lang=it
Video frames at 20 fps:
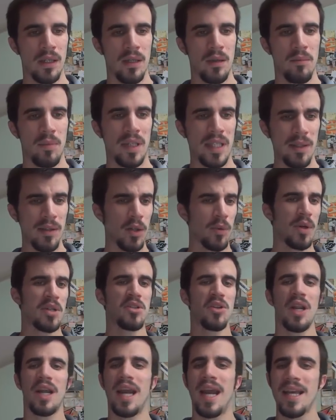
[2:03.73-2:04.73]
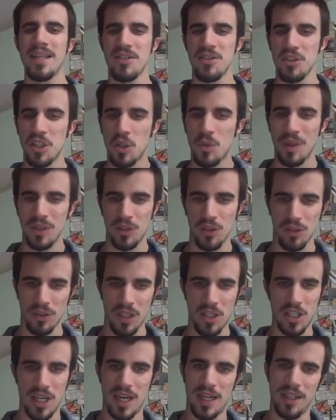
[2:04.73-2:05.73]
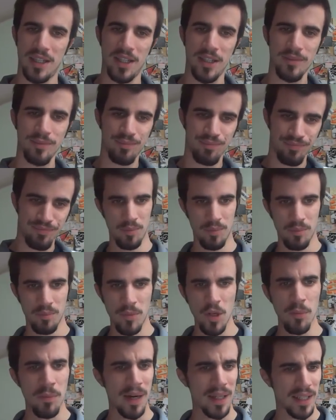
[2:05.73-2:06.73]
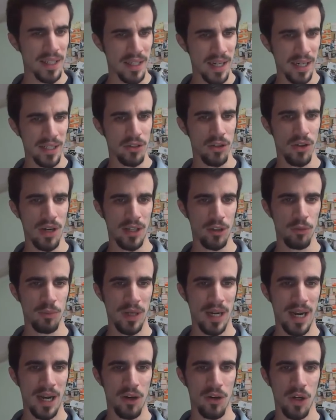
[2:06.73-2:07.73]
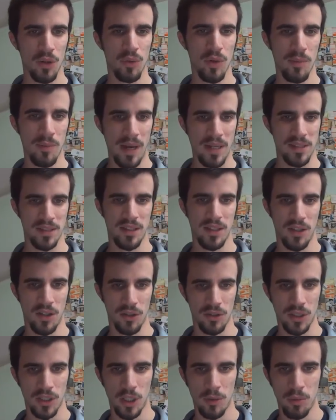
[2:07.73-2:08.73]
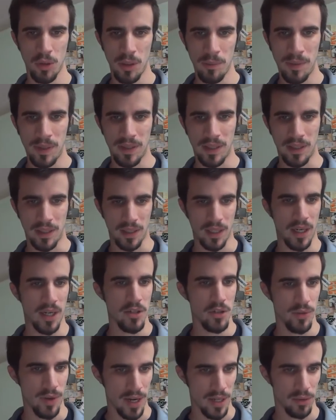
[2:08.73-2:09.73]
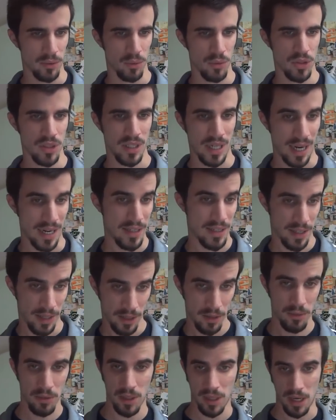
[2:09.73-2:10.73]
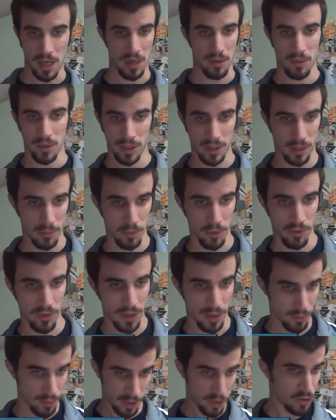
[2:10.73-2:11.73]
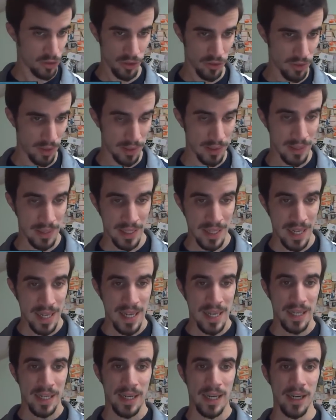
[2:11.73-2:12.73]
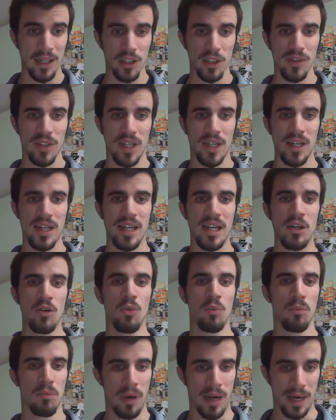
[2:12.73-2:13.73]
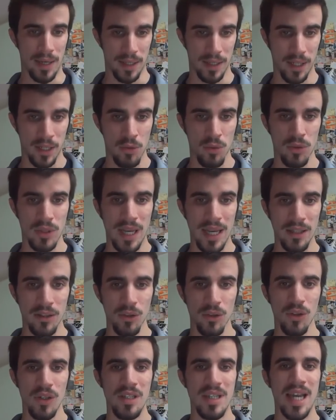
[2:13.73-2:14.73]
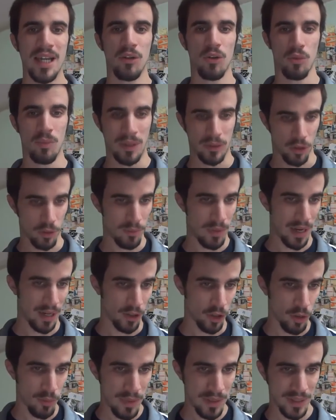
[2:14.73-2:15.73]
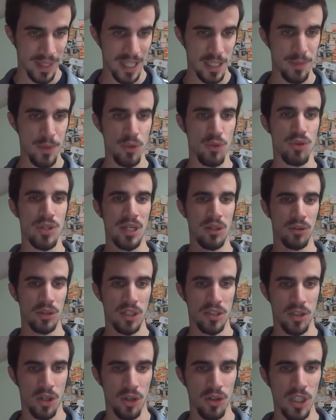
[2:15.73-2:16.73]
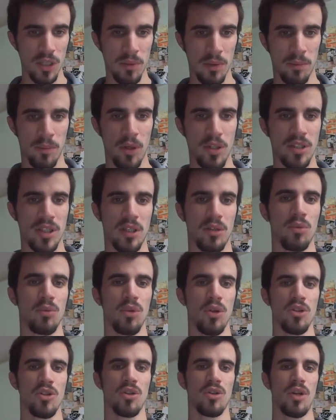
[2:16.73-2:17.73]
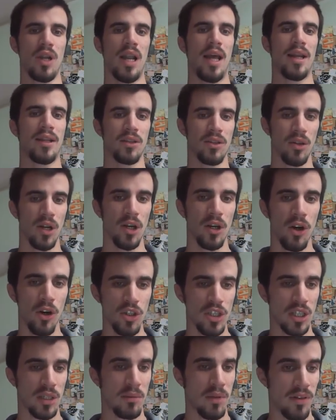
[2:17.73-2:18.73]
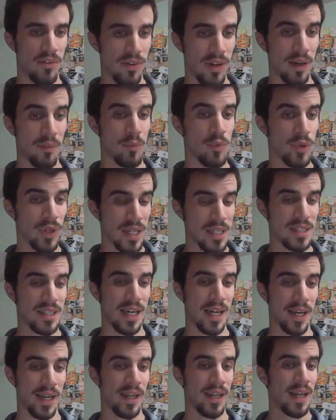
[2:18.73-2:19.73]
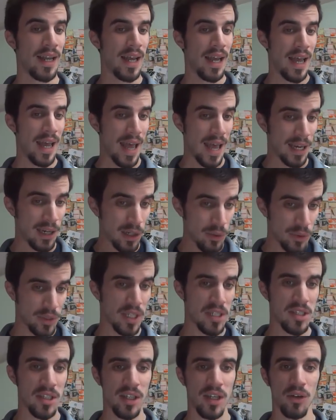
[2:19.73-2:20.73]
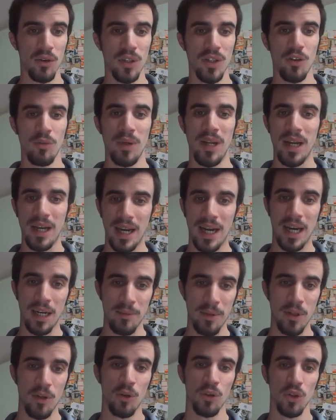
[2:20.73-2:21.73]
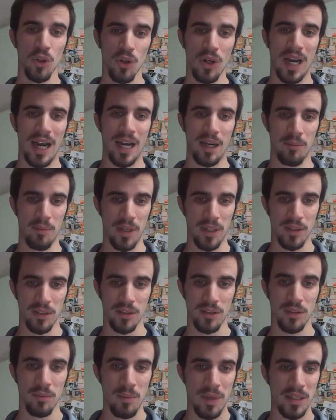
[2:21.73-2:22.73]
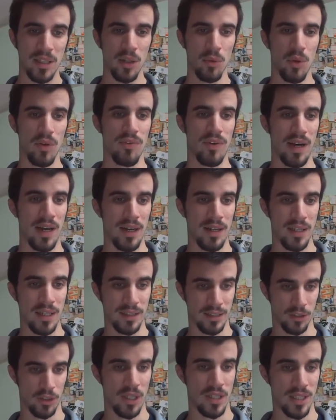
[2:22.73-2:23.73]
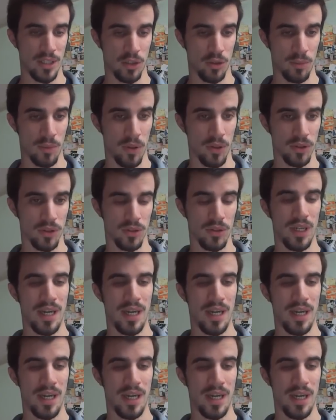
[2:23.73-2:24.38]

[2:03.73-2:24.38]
Partiamo da questo ragazzo di 14 anni mio padre ieri è tornato ubriaco alle due e mezza di notte dopo la partita della Juventus Cagliari, quindi qualche tempo fa, qualche giorno fa, che è andato a vedere in un bar. Risultato, gli hanno rubato il bancomat, ha speso un sacco di soldi per poi stare tutto il giorno a letto. La cosa che mi fa più incazzare è che lui dice che non devo ubriacarmi o drogarmi, mentre lui fa l'esatto opposto.